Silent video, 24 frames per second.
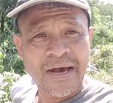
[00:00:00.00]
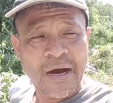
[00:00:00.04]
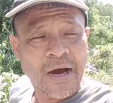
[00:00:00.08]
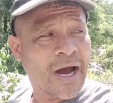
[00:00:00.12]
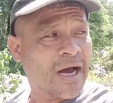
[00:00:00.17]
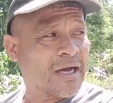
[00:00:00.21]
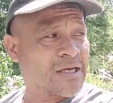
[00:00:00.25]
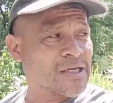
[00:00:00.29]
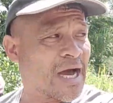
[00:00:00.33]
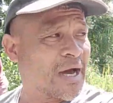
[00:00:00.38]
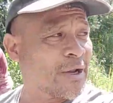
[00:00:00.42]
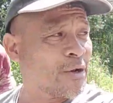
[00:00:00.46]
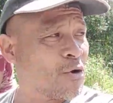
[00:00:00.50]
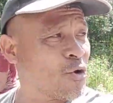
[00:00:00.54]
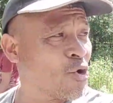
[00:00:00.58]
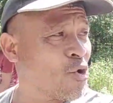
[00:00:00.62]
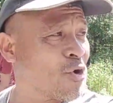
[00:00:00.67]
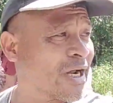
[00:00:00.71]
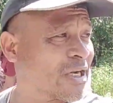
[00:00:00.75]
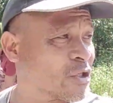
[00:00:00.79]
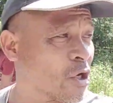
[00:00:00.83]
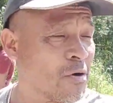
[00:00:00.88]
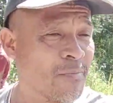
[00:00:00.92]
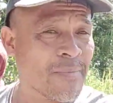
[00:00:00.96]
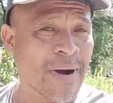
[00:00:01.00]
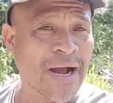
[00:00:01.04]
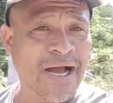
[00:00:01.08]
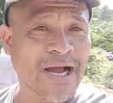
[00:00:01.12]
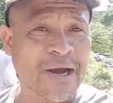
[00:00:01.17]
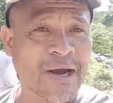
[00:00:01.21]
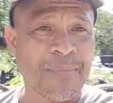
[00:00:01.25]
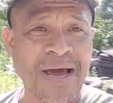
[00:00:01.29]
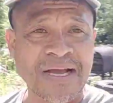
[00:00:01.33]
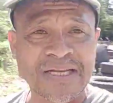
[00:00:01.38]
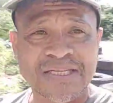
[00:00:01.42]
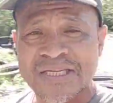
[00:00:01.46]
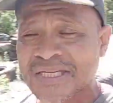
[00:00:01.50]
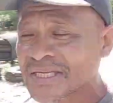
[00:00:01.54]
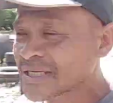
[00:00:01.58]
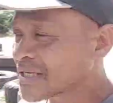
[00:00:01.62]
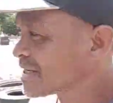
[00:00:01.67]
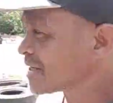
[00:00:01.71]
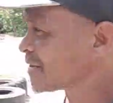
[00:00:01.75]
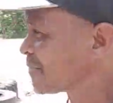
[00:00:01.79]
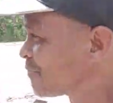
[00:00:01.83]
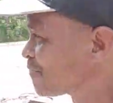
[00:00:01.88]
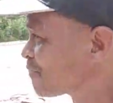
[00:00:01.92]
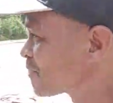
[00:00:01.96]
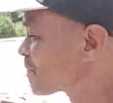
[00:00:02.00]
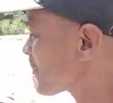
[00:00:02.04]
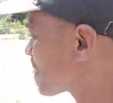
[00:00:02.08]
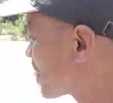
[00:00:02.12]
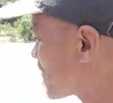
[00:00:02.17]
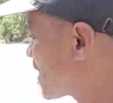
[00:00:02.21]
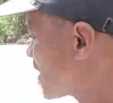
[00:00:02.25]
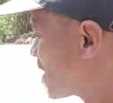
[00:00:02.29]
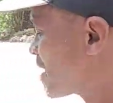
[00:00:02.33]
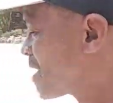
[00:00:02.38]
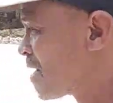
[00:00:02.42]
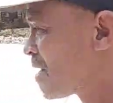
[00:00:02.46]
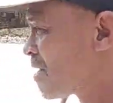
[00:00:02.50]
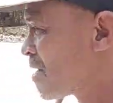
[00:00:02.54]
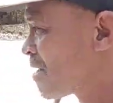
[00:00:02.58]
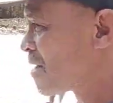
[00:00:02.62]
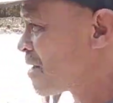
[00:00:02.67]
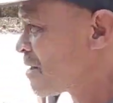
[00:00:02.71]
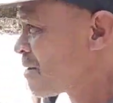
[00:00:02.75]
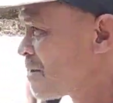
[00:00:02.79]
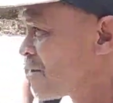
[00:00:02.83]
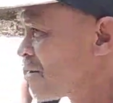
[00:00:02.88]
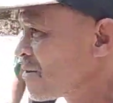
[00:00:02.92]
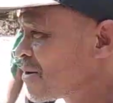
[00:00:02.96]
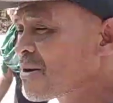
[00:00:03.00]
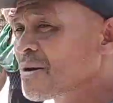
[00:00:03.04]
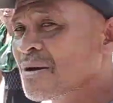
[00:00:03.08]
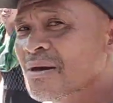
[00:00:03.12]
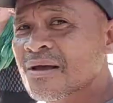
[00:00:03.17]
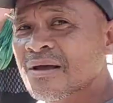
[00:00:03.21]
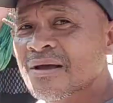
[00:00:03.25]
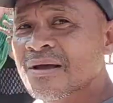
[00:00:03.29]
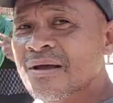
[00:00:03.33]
A ah, anong lugar to mga kablogs? Nagsugaray lang tayo boss.